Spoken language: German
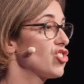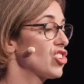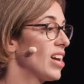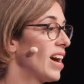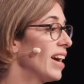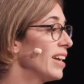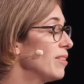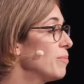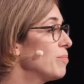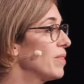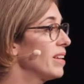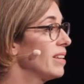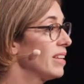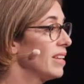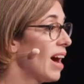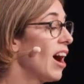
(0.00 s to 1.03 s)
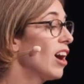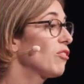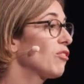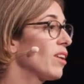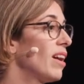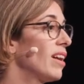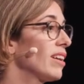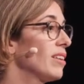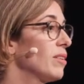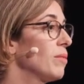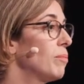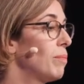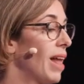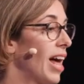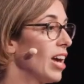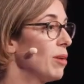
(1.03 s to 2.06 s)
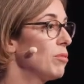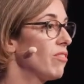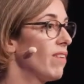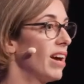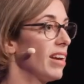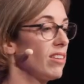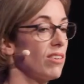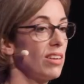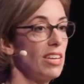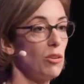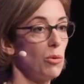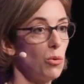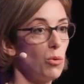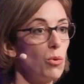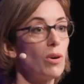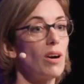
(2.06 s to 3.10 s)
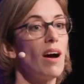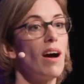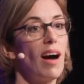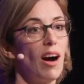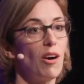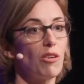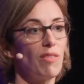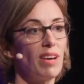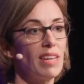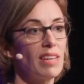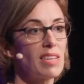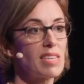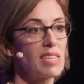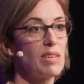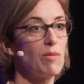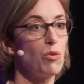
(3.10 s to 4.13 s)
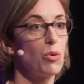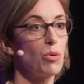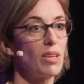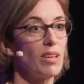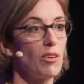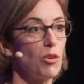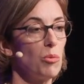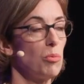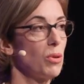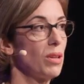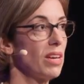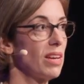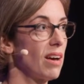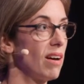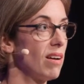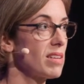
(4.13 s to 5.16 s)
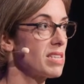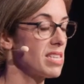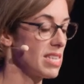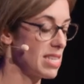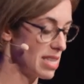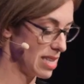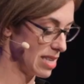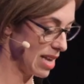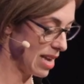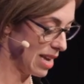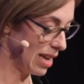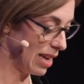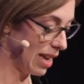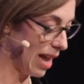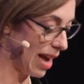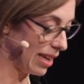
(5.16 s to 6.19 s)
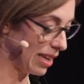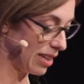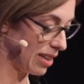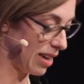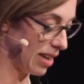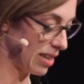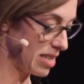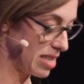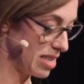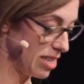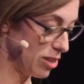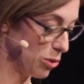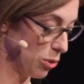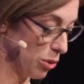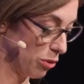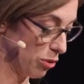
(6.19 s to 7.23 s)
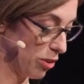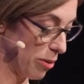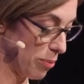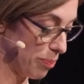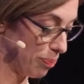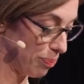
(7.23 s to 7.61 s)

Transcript: Stein, denn die Nachfrage bleibt weiterhin hoch, auch wenn das Niveau der Hypothekarzinsen leicht anziehen dürfte.